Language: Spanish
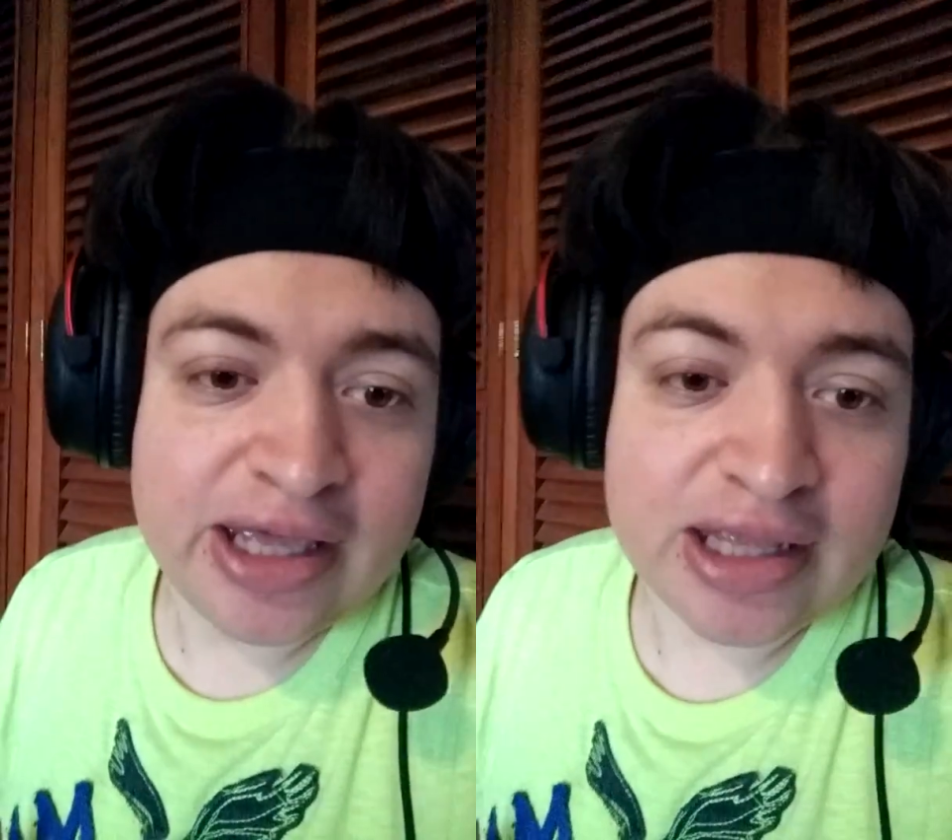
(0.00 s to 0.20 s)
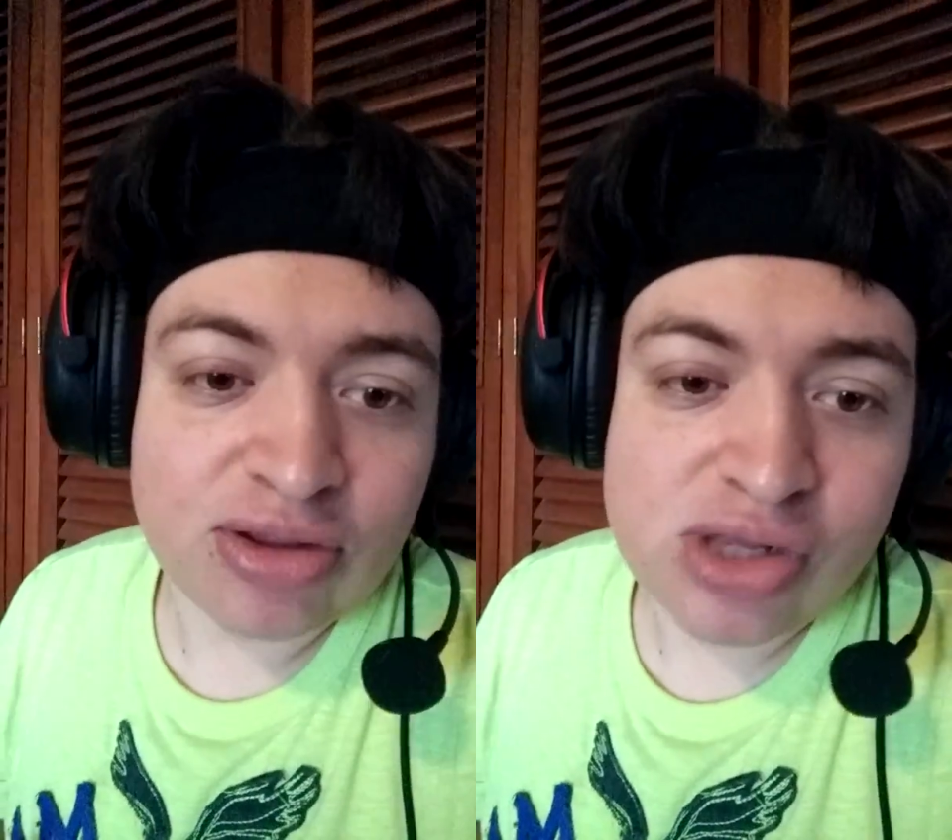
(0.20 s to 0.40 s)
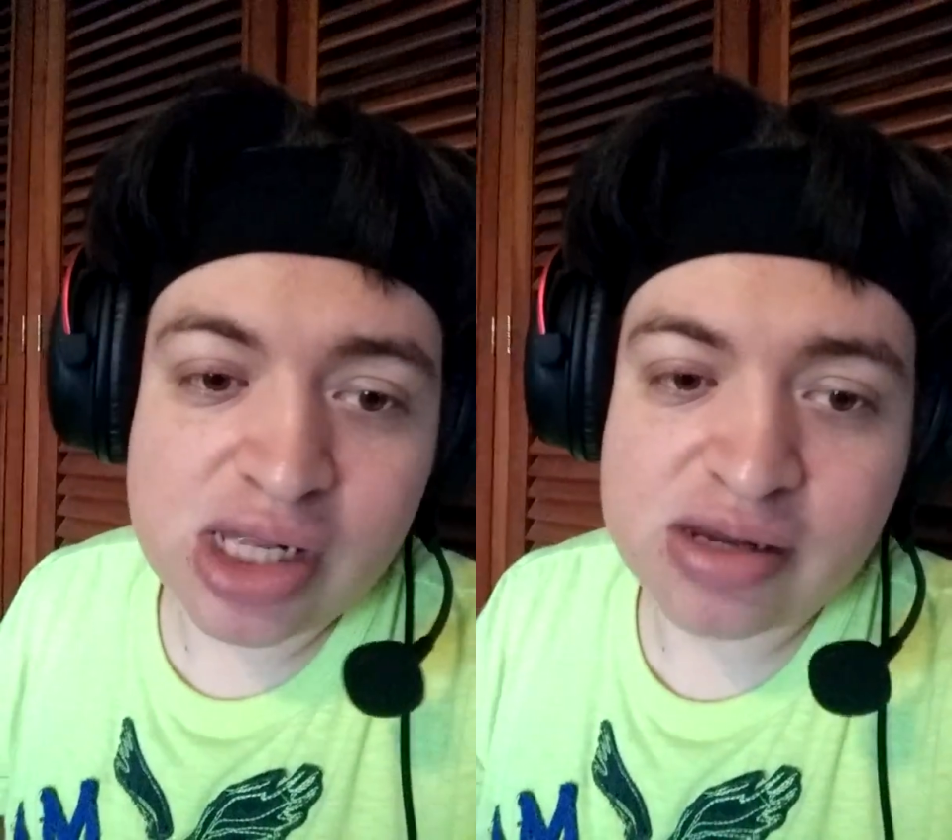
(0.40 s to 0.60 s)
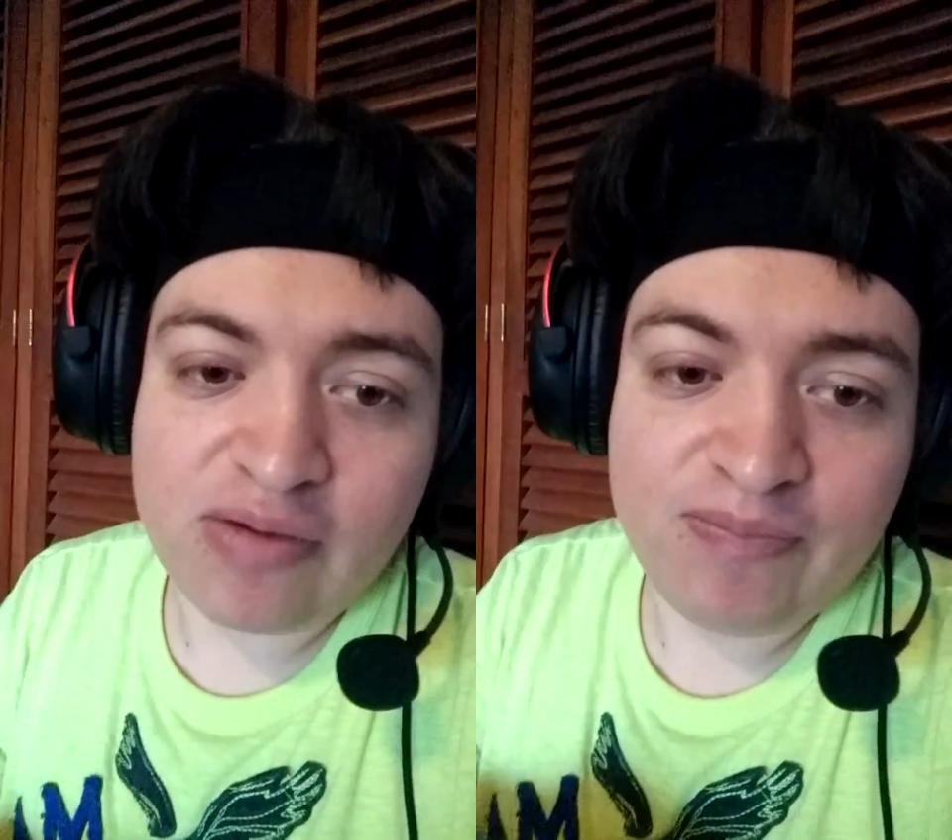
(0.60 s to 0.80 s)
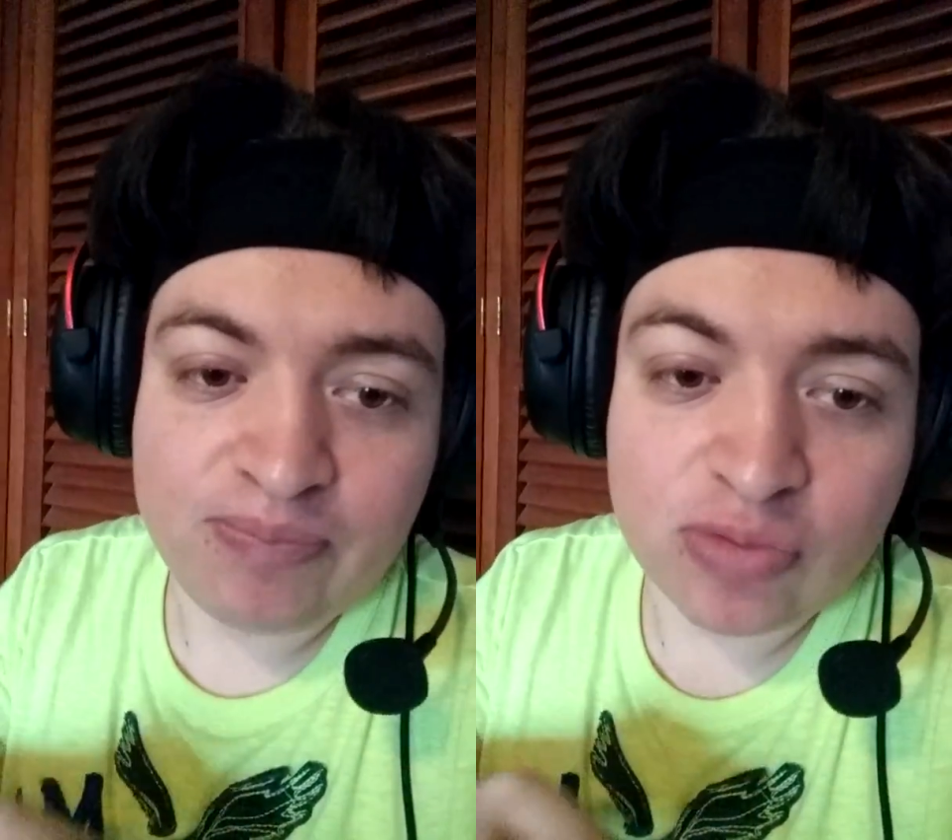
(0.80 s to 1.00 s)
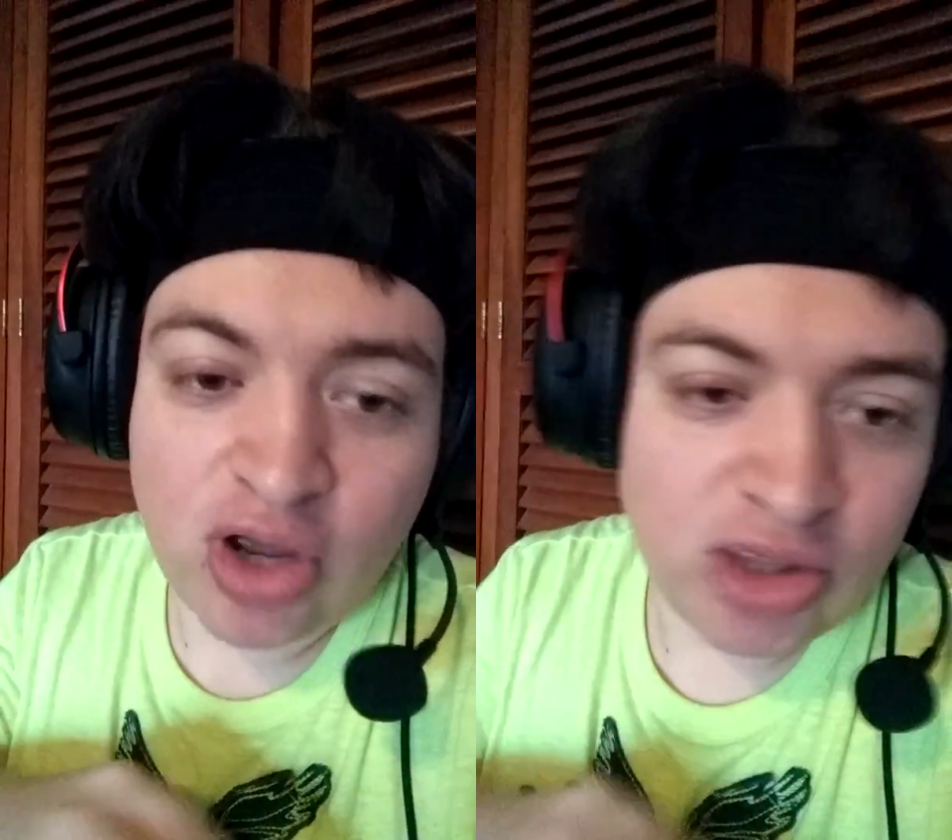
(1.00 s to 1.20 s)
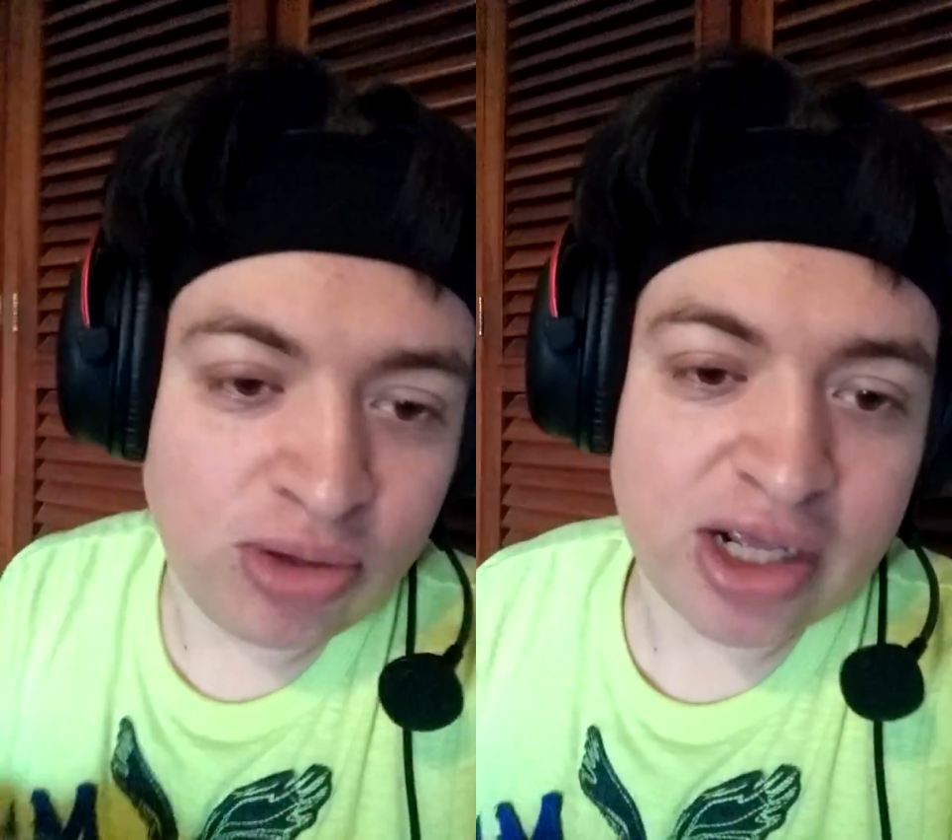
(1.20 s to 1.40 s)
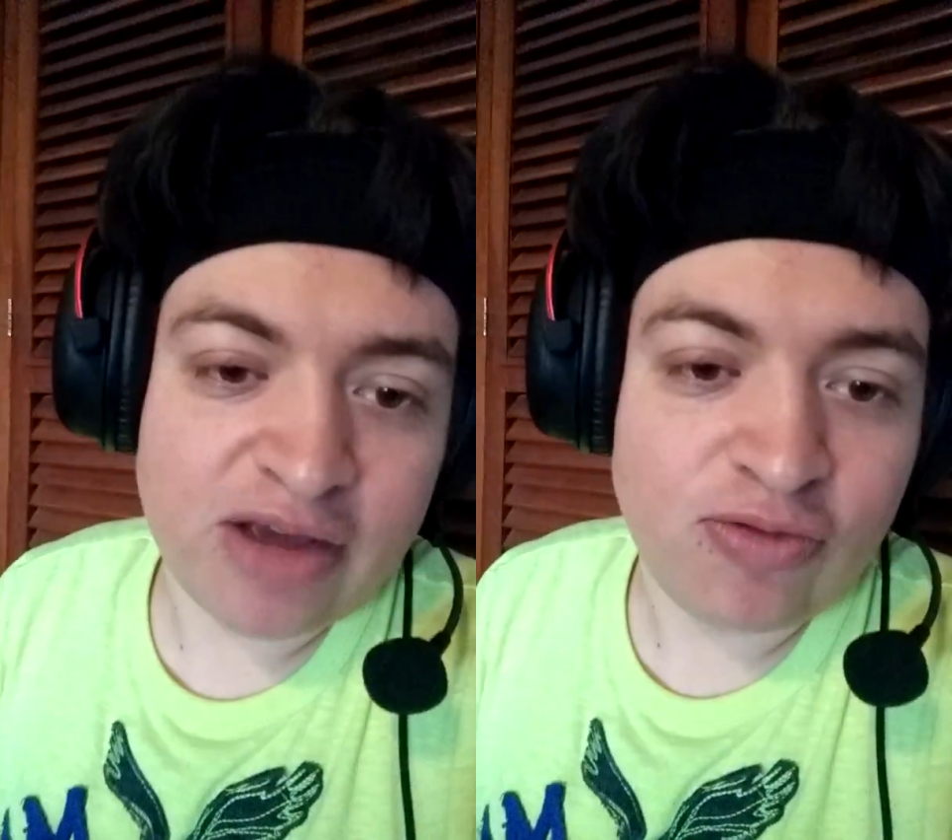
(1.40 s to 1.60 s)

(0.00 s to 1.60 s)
Entonces, no hay duda de que